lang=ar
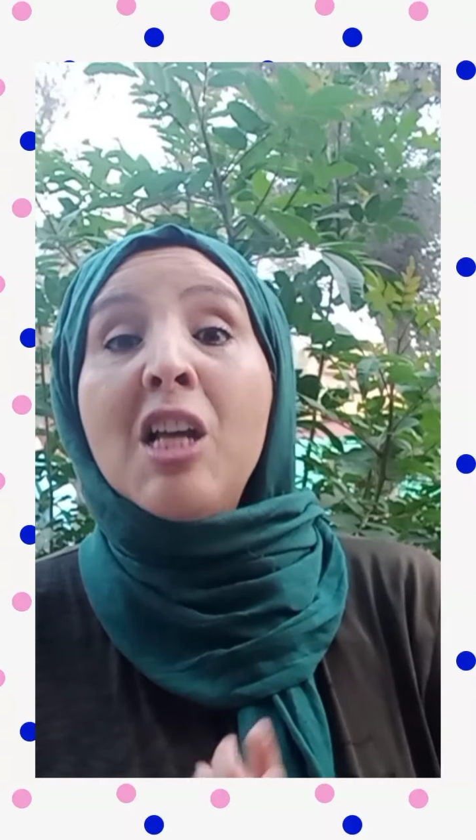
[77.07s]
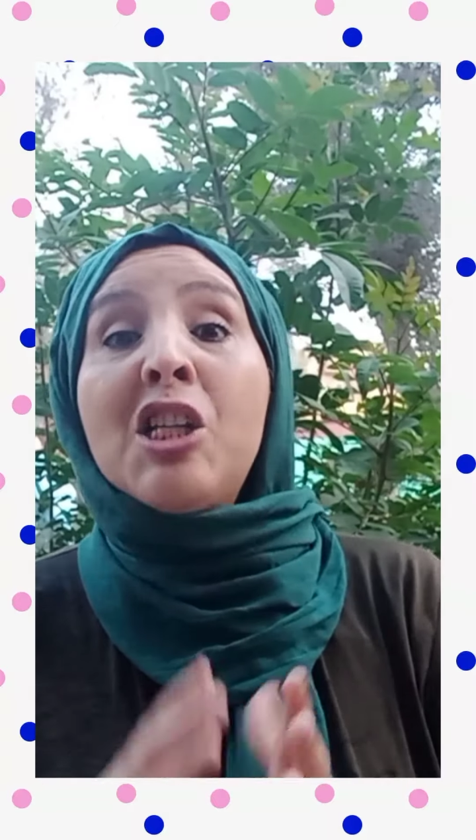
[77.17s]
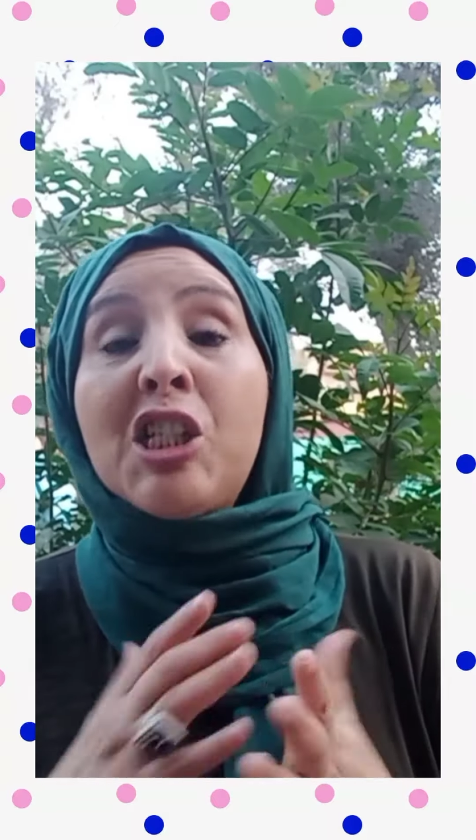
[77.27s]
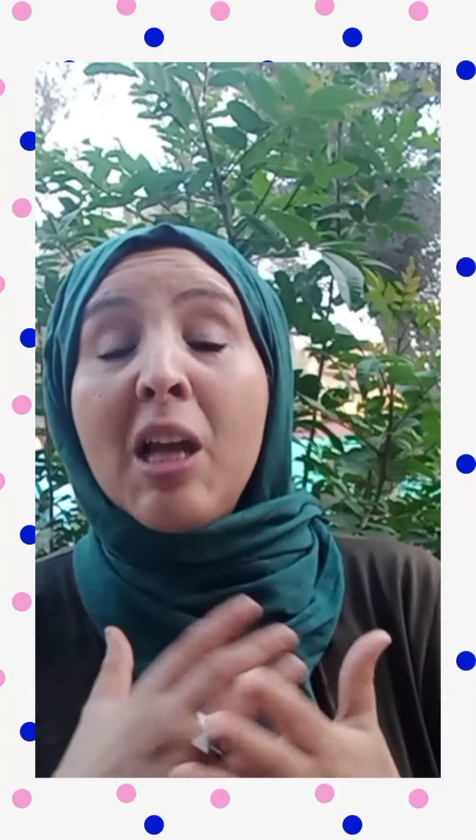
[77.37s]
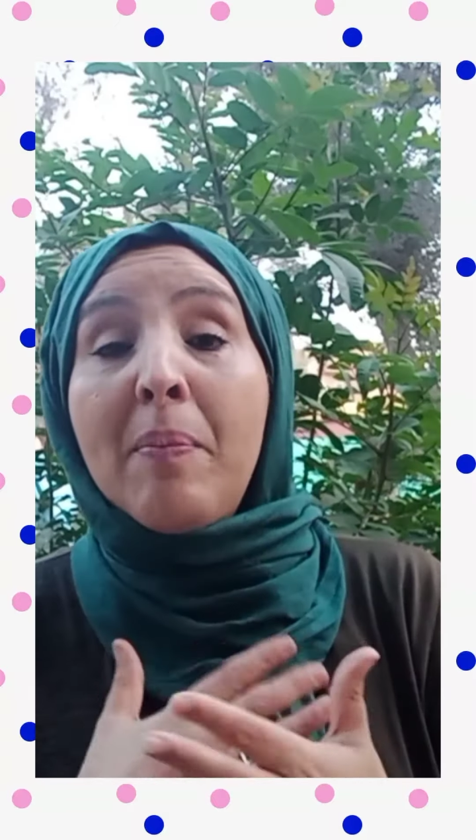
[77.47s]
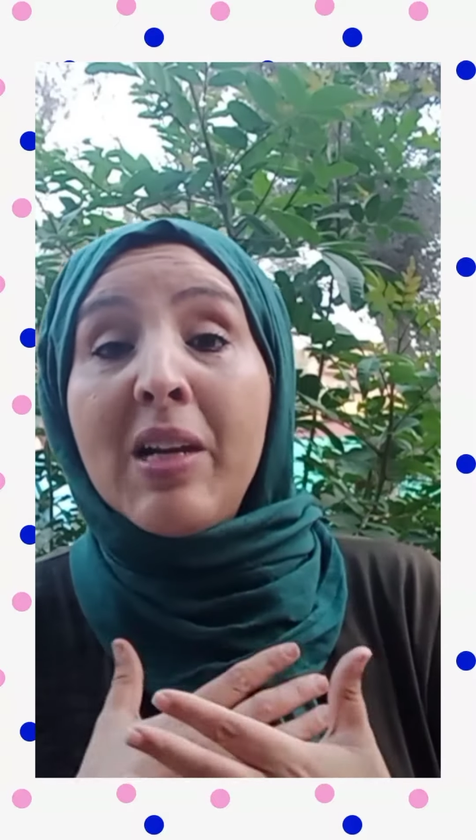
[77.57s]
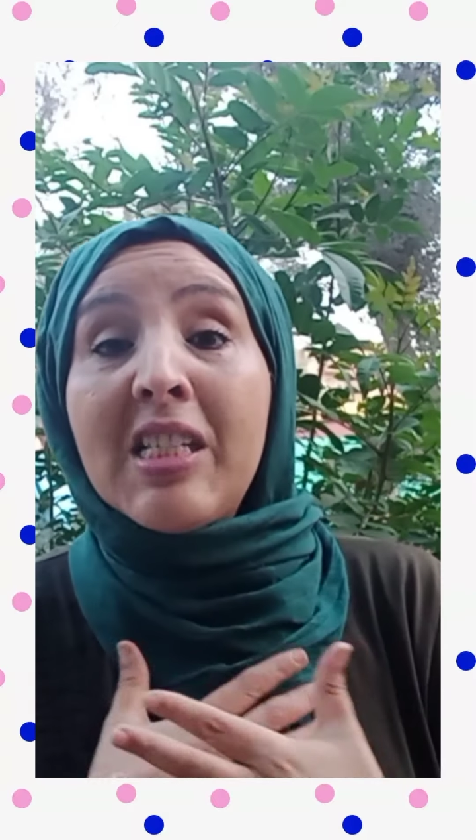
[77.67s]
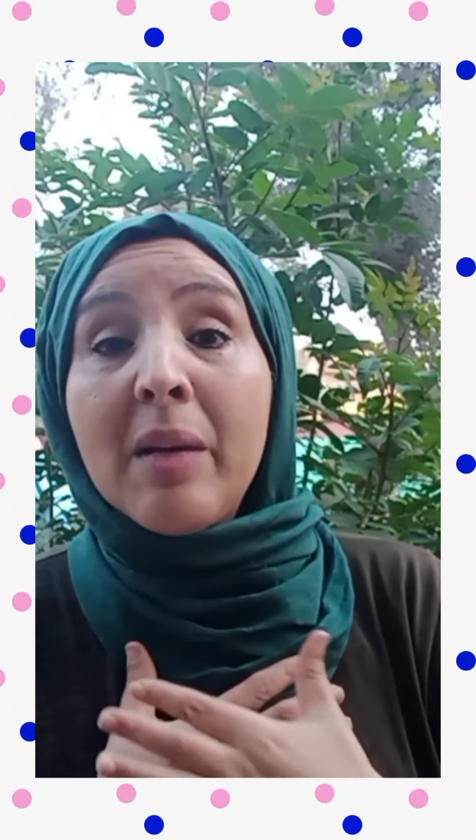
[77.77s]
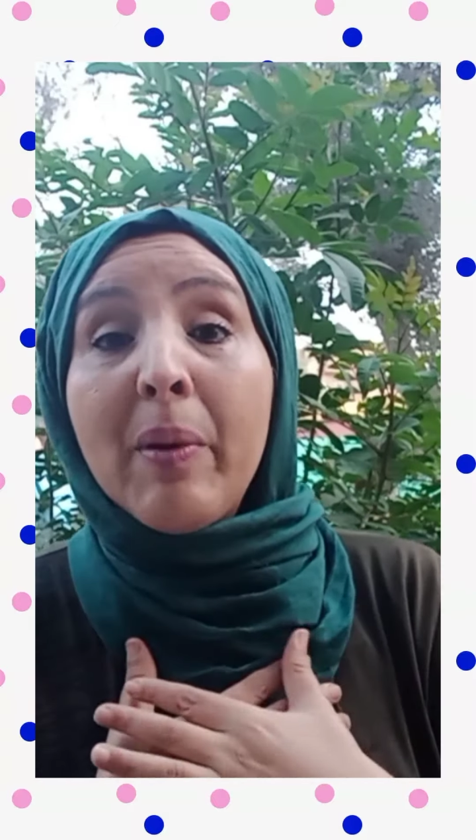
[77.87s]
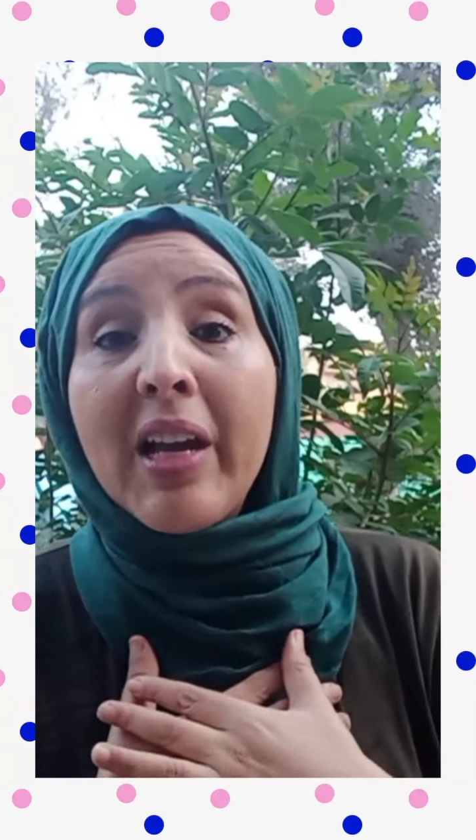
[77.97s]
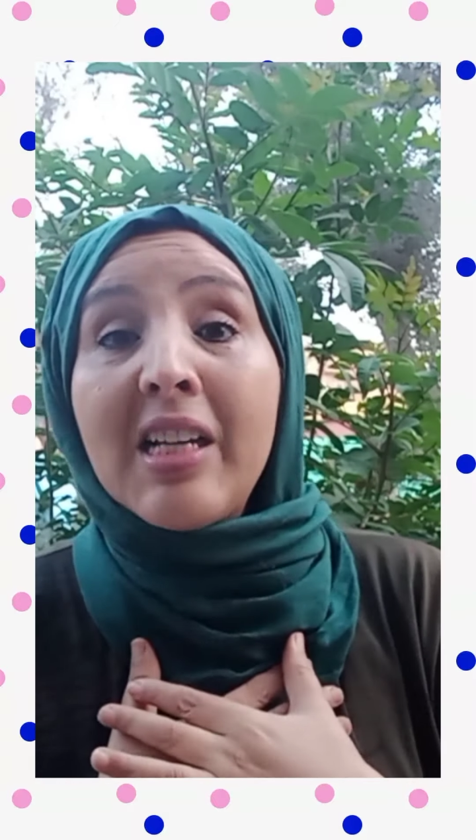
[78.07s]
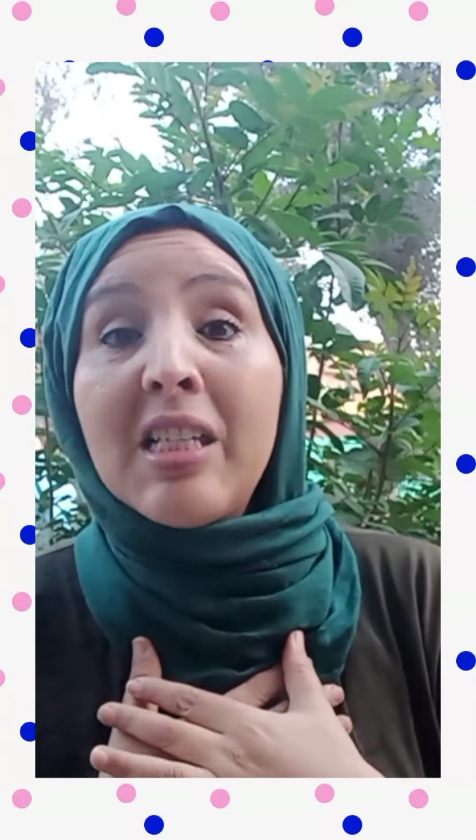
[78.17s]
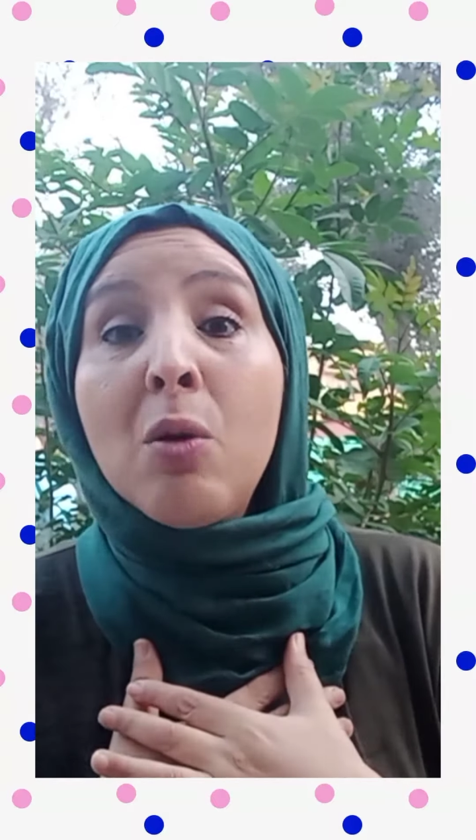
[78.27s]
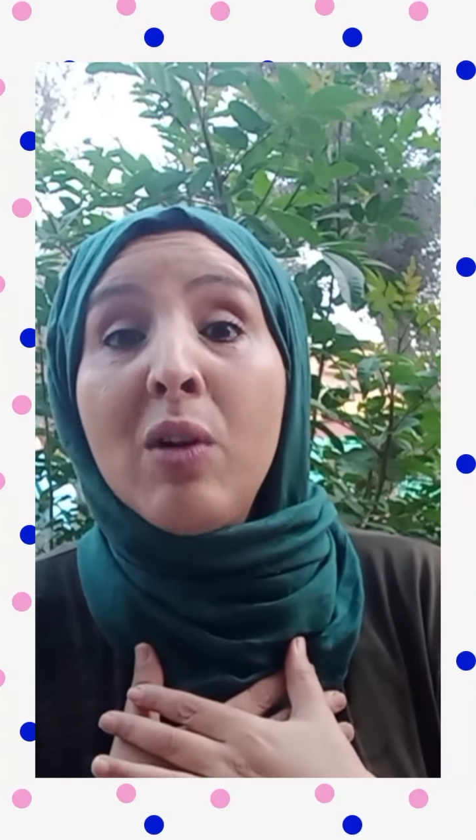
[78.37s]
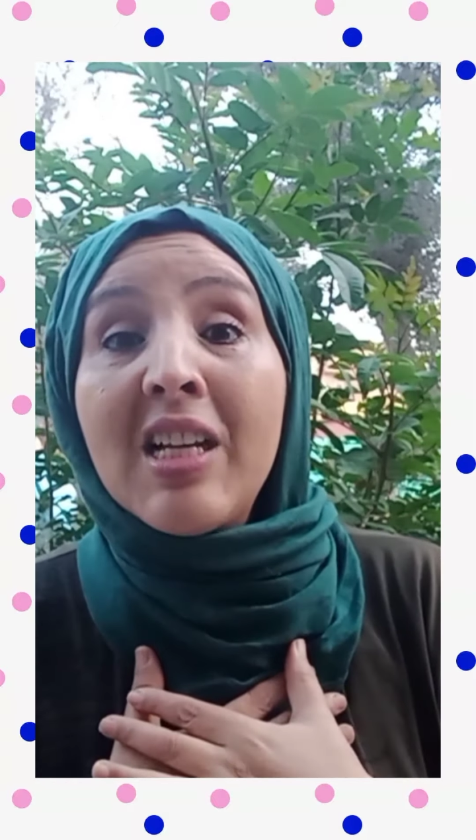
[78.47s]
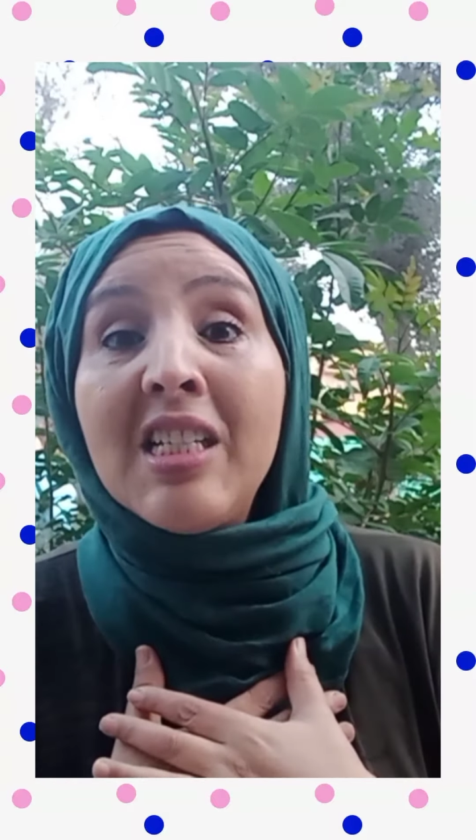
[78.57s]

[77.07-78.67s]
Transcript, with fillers: الشاب اللي تيبغيك تيقول لك